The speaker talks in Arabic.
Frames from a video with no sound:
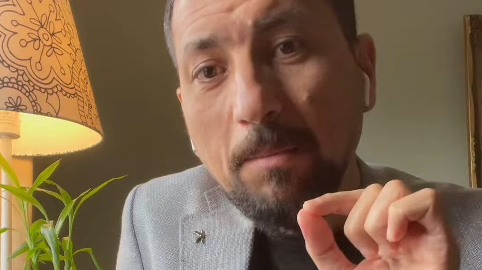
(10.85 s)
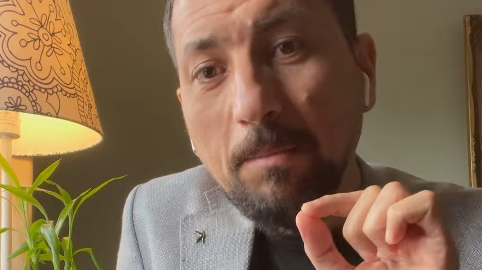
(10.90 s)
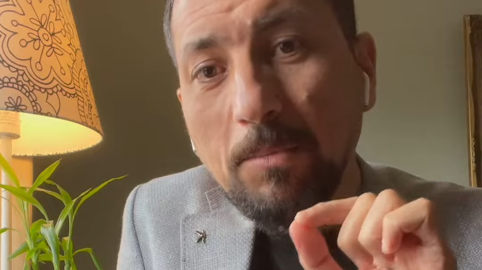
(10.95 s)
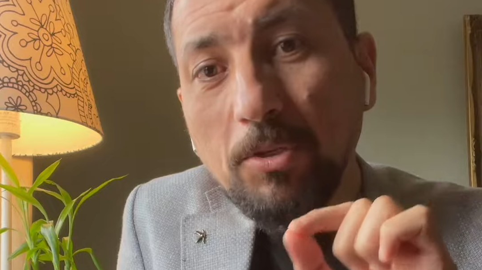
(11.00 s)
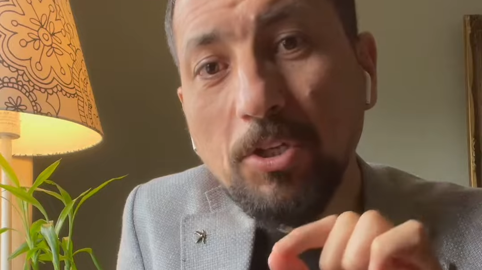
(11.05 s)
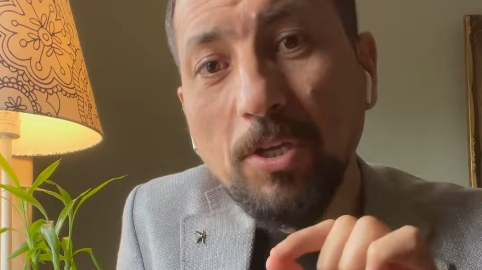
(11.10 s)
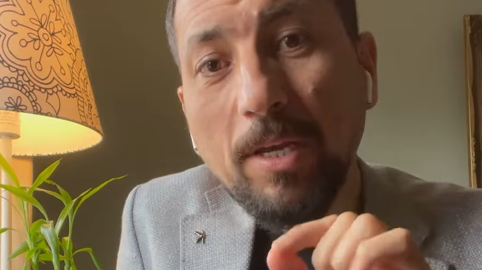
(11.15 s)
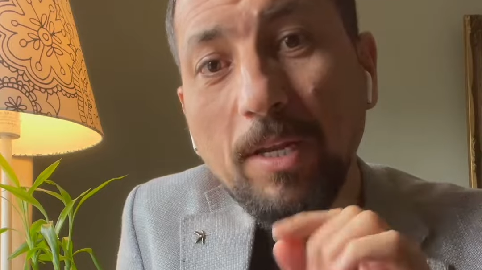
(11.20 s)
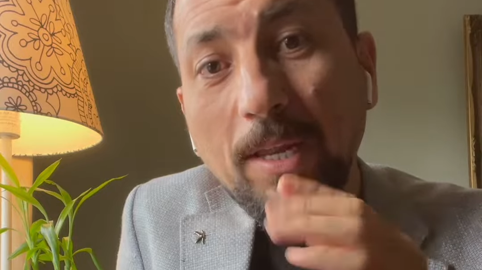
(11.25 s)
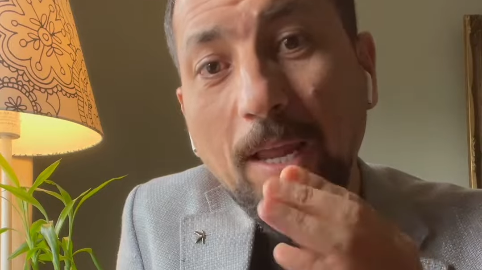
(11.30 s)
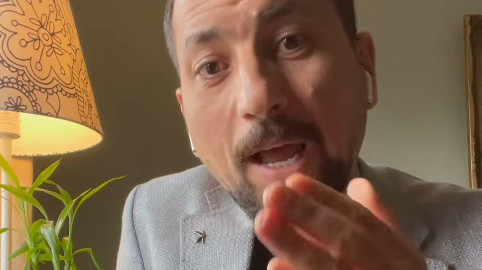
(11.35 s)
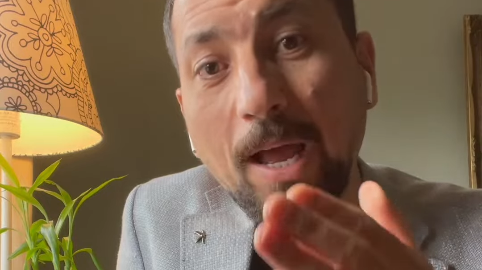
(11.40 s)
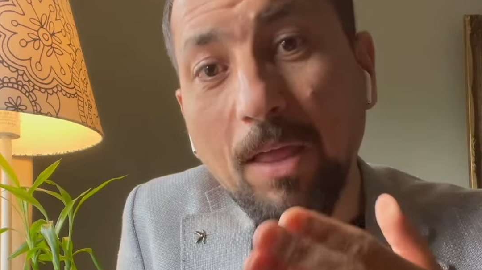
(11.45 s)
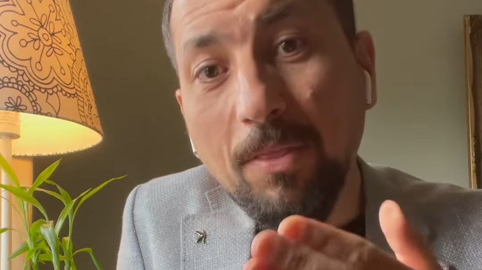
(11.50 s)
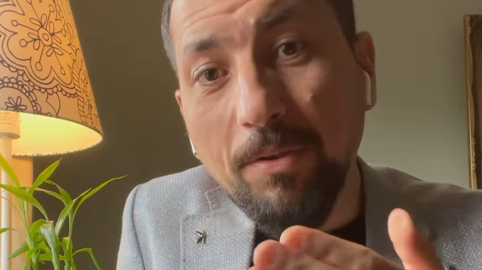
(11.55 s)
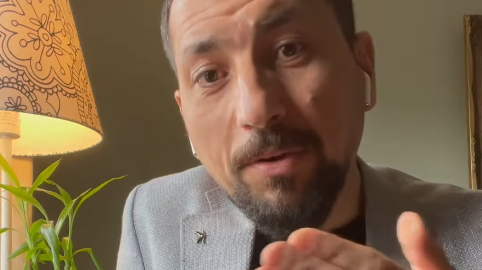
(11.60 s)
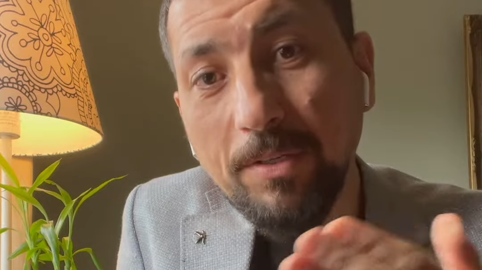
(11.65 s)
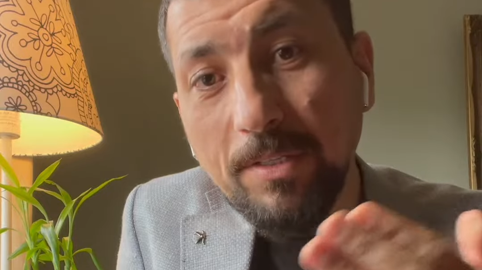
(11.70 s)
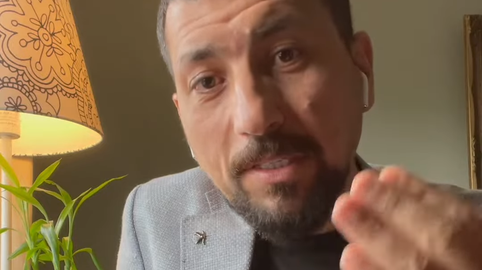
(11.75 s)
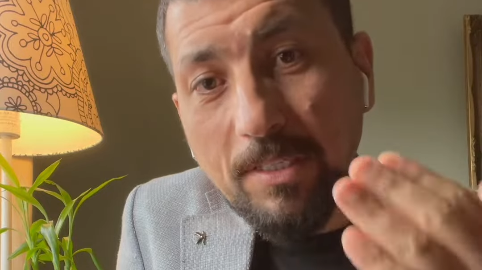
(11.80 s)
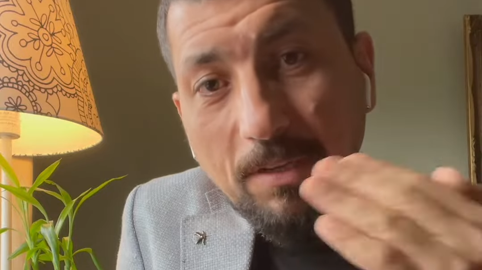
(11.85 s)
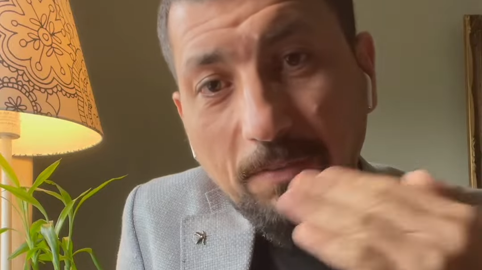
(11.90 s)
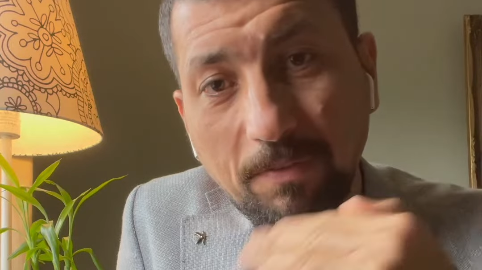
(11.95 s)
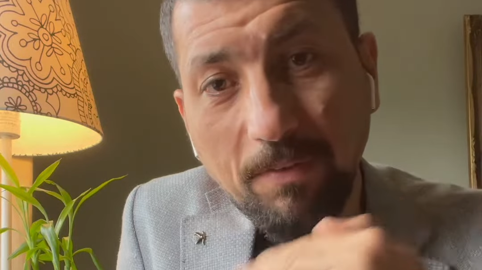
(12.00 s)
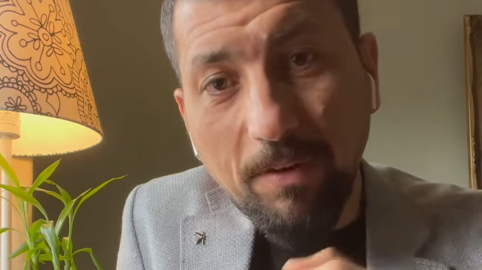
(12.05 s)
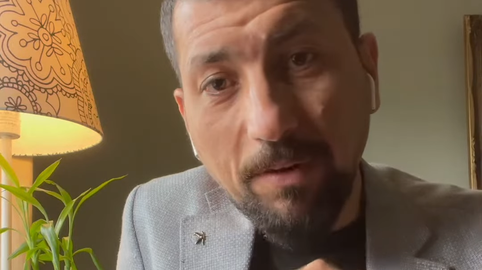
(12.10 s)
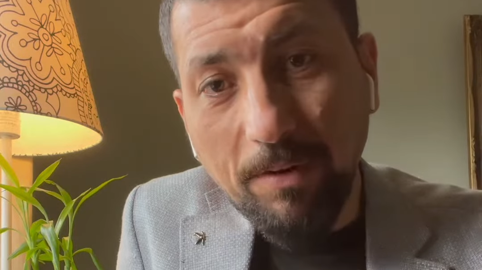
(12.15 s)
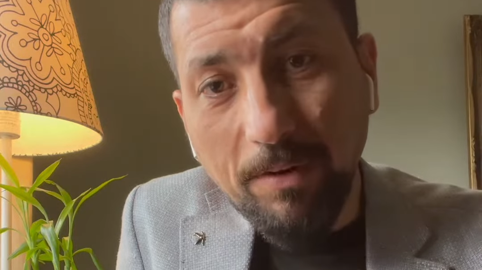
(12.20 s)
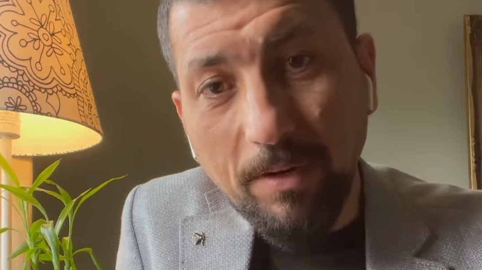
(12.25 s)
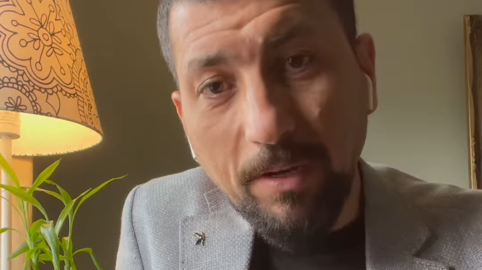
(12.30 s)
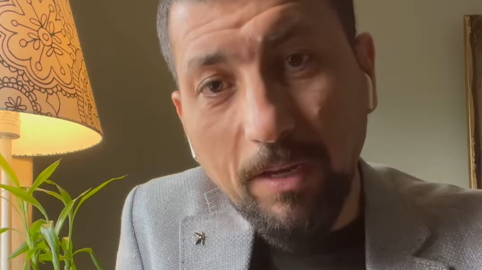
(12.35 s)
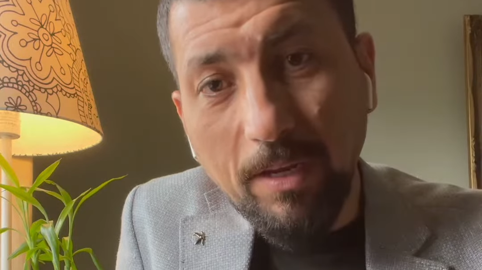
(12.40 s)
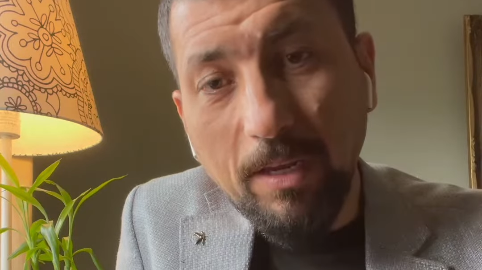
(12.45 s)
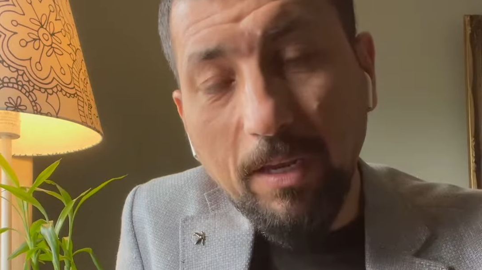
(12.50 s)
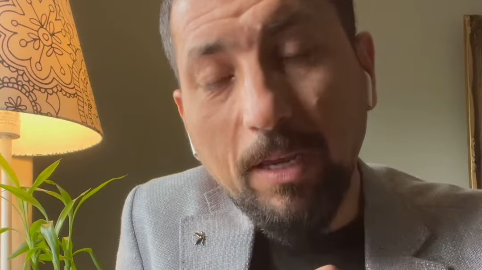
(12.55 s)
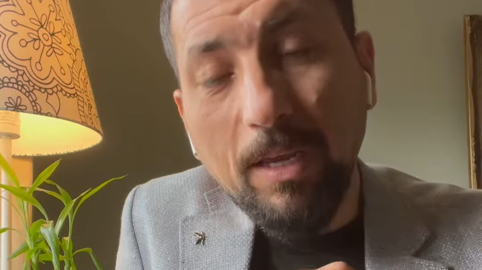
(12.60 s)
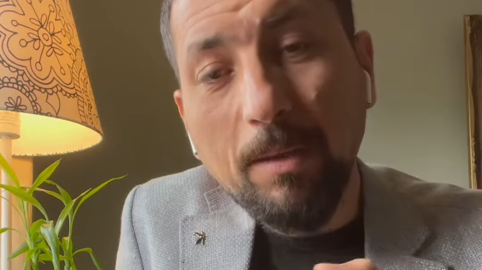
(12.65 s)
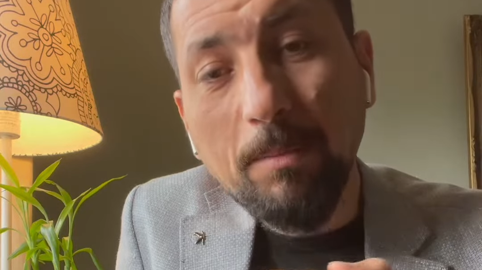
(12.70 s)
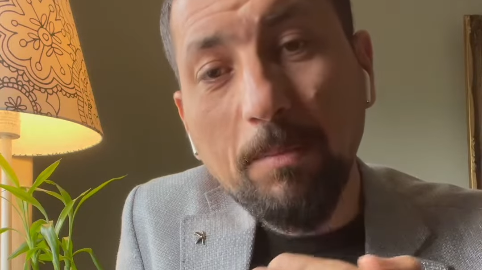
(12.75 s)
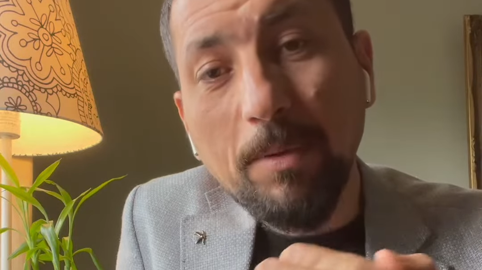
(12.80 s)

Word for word: بشأن حظر السفر آه،